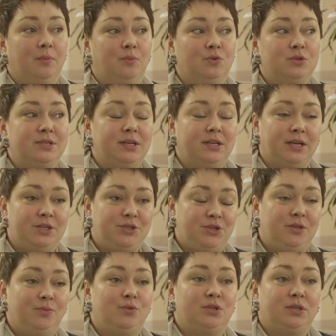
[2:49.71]
После
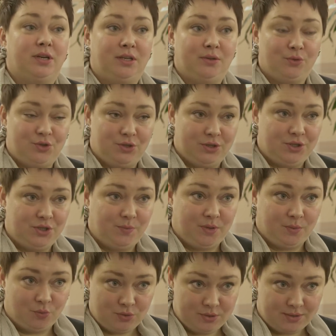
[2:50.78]
окончания музыкального училища
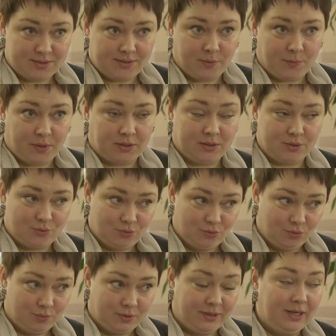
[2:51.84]
имени Усарского по классу
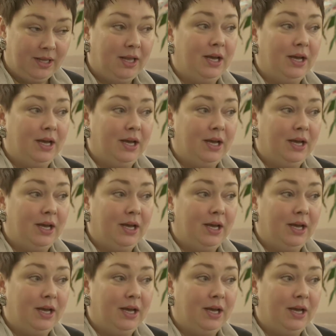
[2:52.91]
Домры